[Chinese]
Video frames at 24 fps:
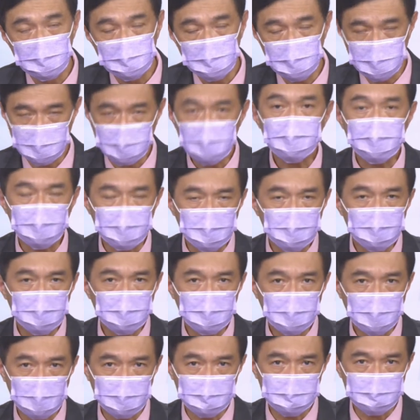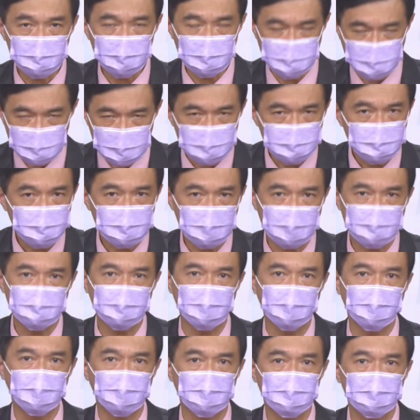你自己悟悟看，你自己去想
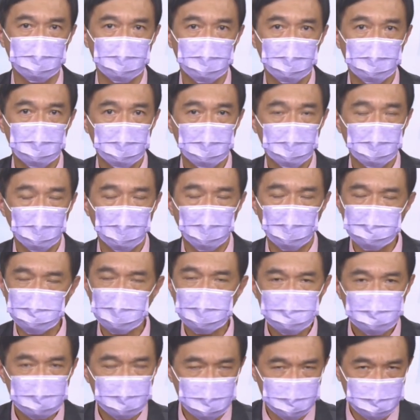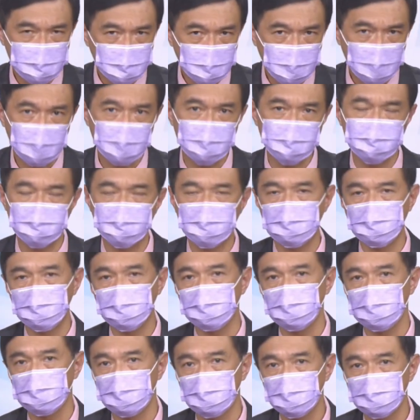想看，我相信你就会很清
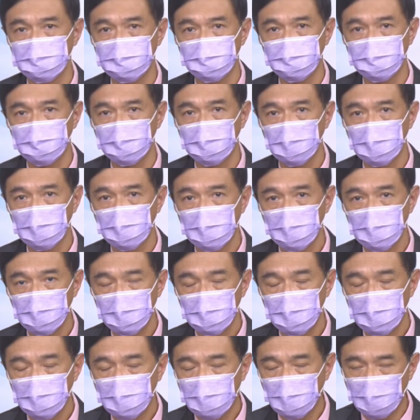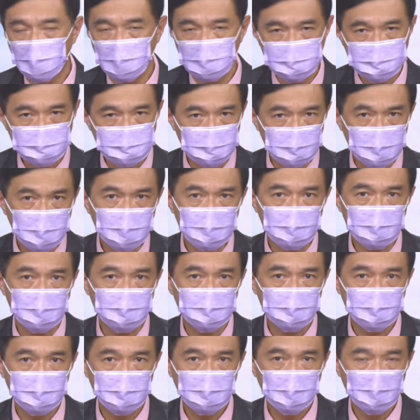楚。好，所以
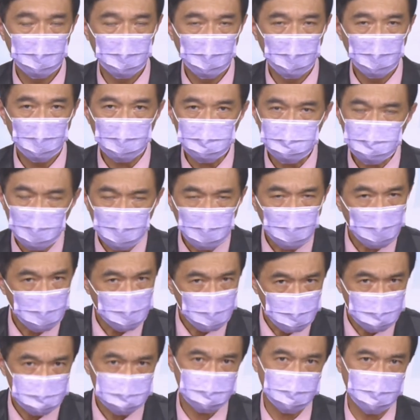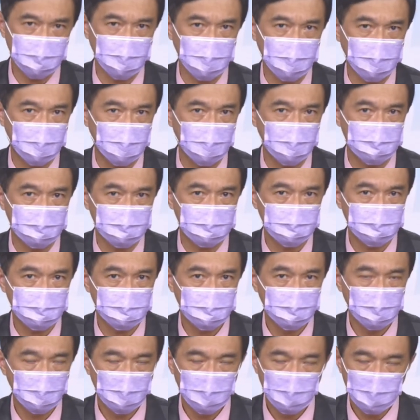我说过，目前来看，
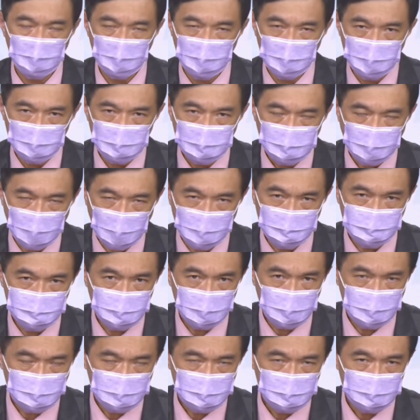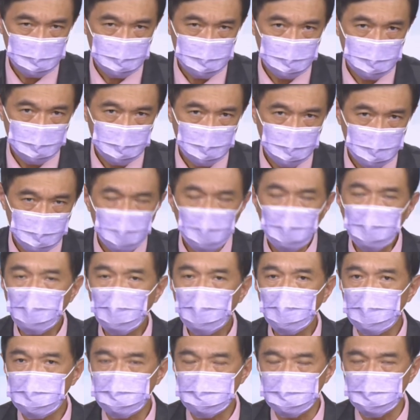盘中又
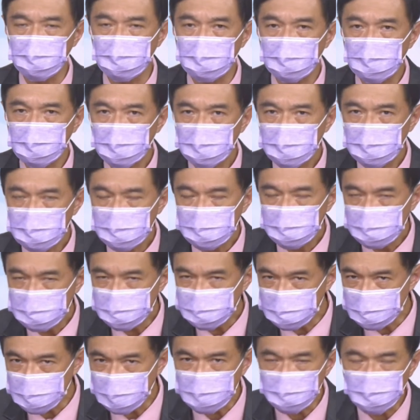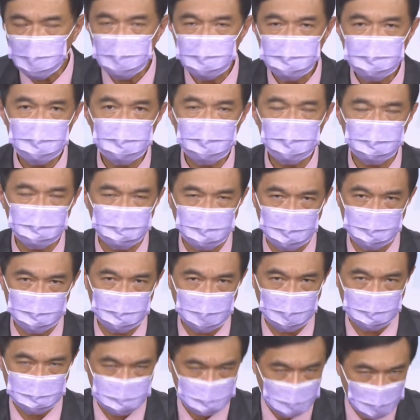或者阶段性的反
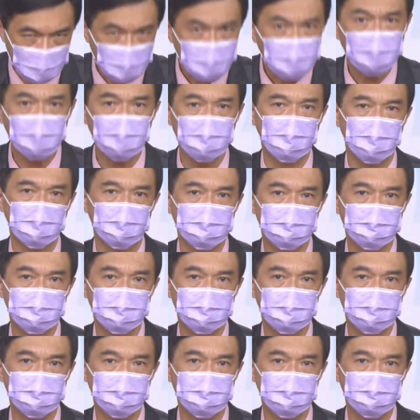弹它会有，